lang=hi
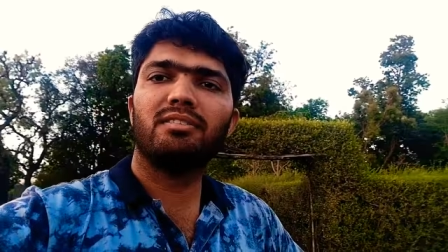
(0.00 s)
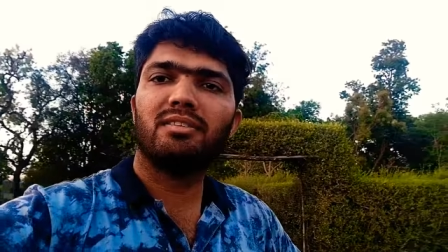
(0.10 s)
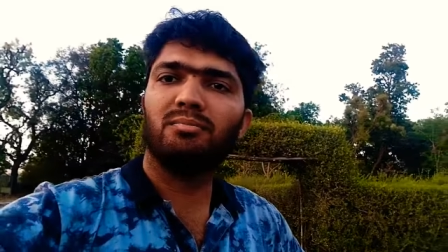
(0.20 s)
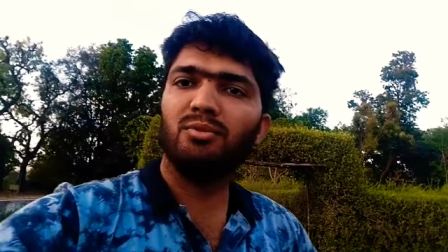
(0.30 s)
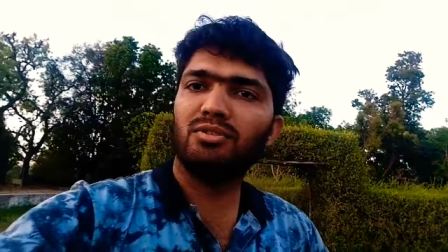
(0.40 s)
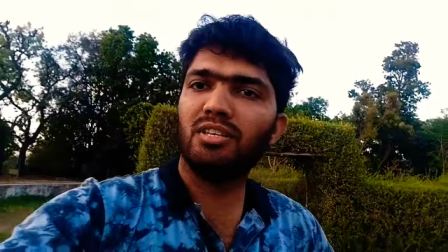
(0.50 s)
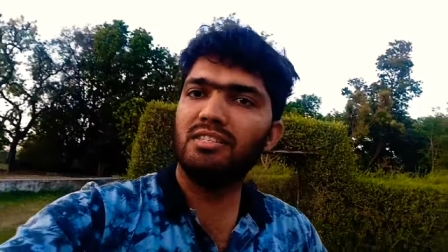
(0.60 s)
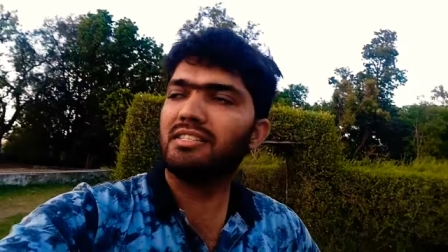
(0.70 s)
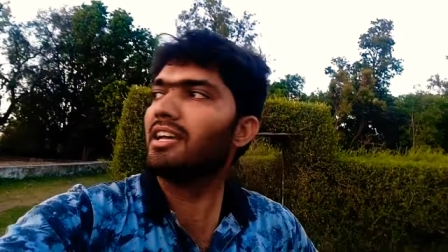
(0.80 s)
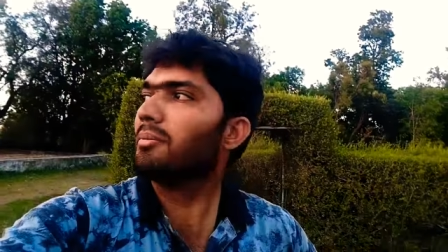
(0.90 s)
पाँच
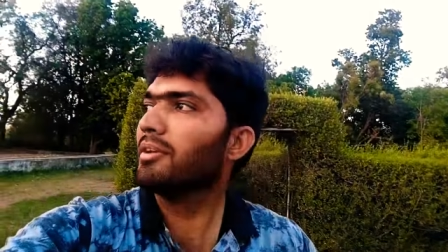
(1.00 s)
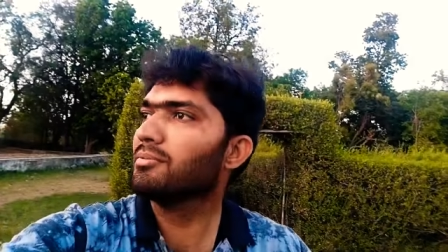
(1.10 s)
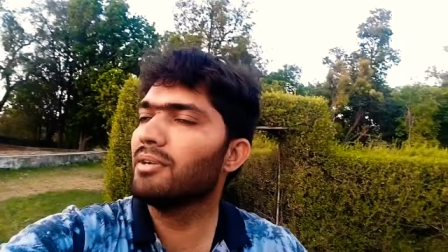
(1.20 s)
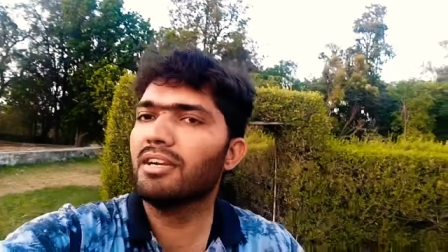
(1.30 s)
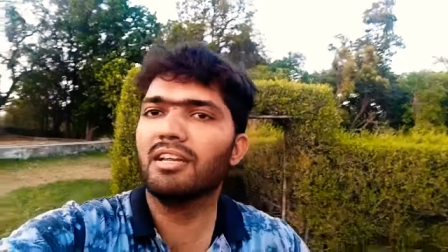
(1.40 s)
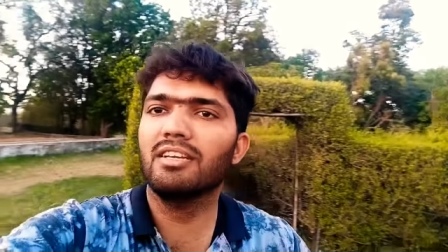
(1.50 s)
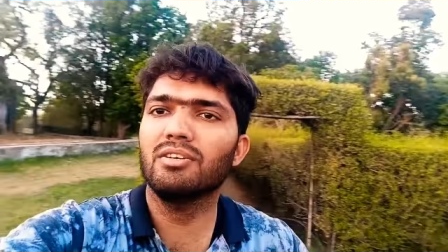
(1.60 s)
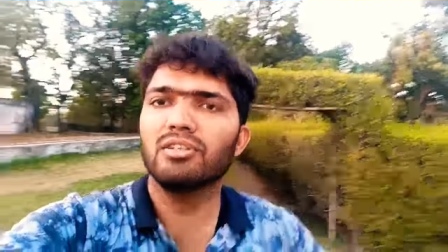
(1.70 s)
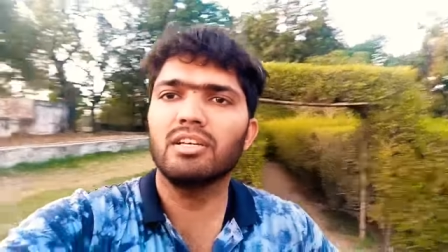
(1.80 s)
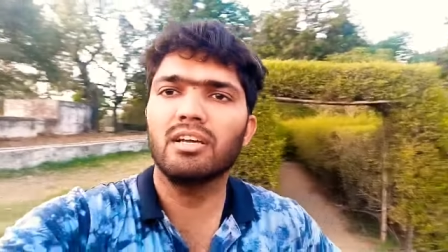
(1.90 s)
मुश्किल से चार पाँच मिनट
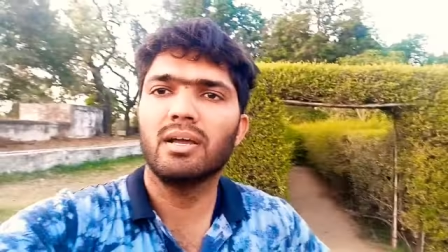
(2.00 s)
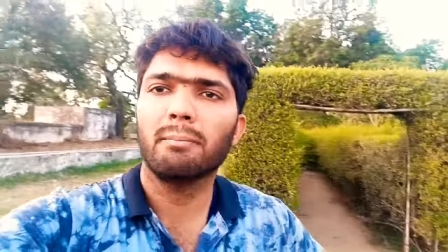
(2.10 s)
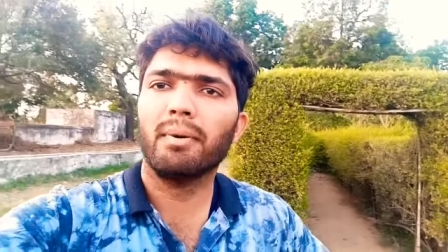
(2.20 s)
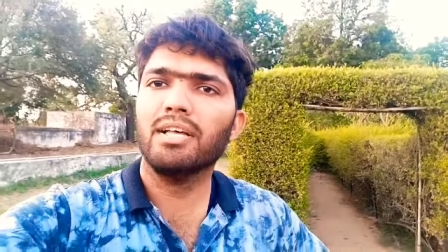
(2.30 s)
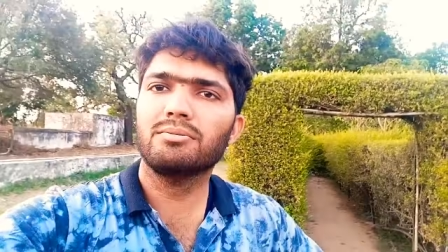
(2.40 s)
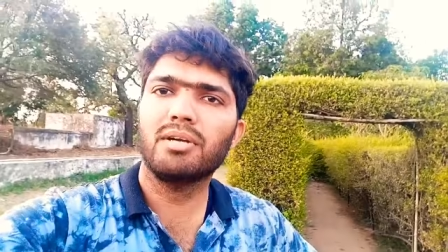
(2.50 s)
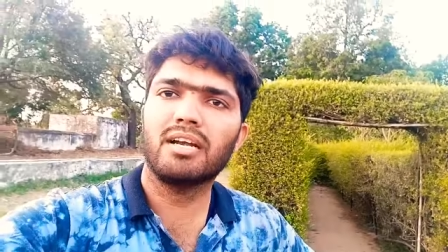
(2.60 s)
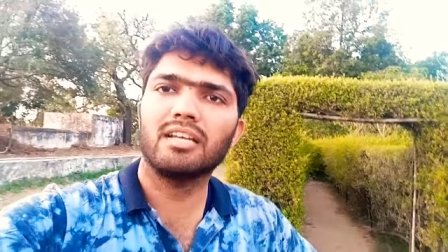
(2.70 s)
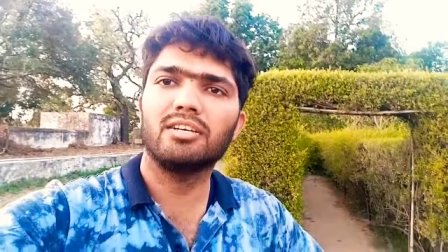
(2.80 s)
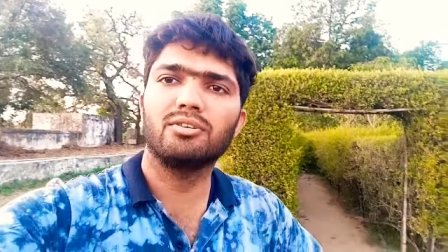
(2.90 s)
लगी होगी पाँच
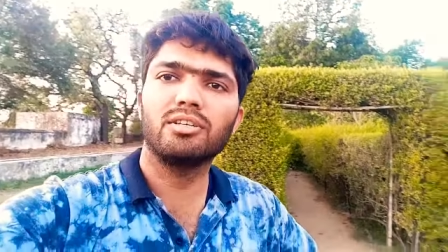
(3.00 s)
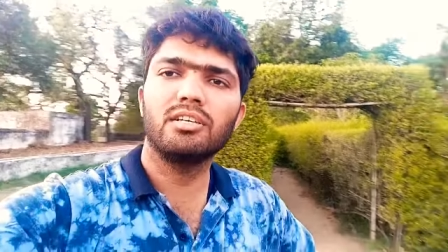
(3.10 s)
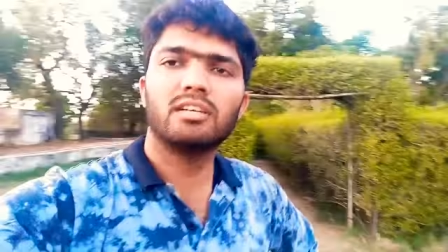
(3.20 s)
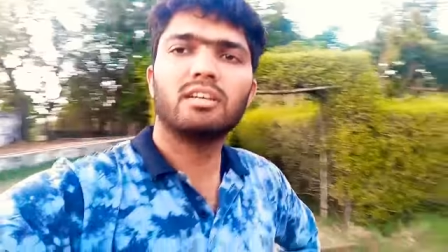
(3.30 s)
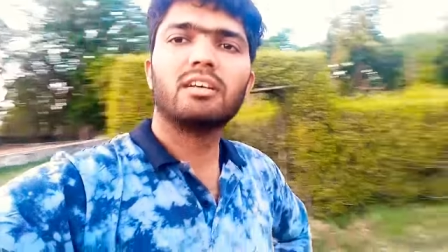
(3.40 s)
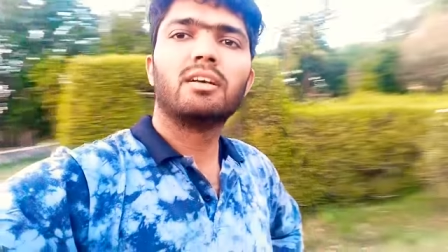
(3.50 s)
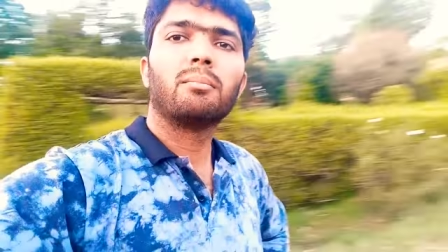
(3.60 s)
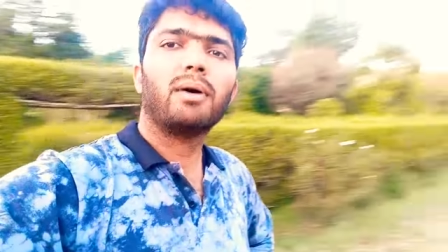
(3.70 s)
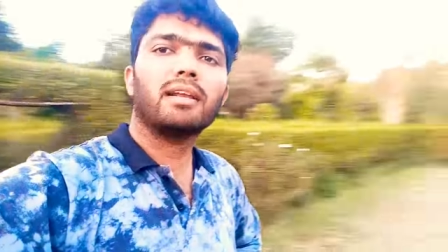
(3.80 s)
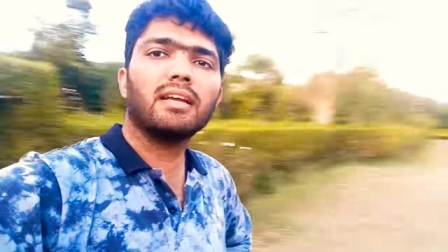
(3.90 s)
मिनट लगी होगी
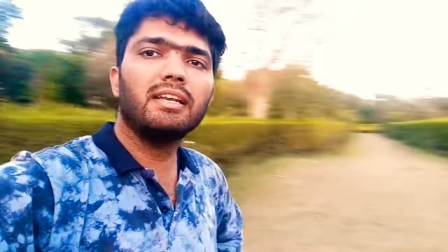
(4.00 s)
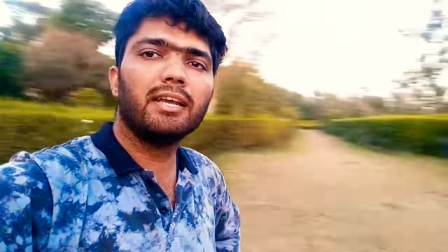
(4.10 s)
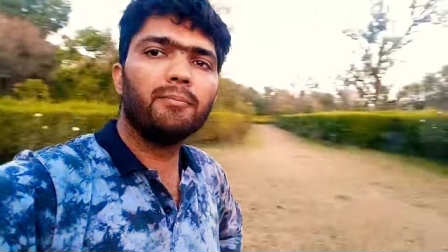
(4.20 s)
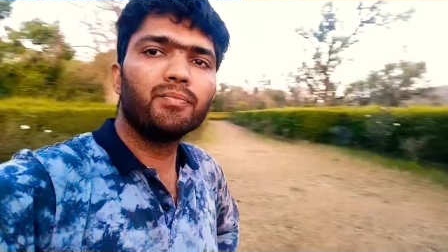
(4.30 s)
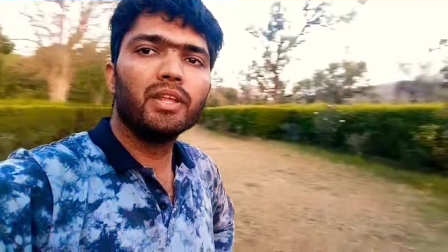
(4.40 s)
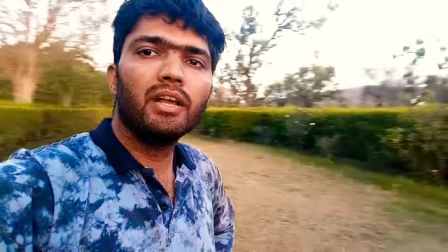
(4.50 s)
पार कर लिया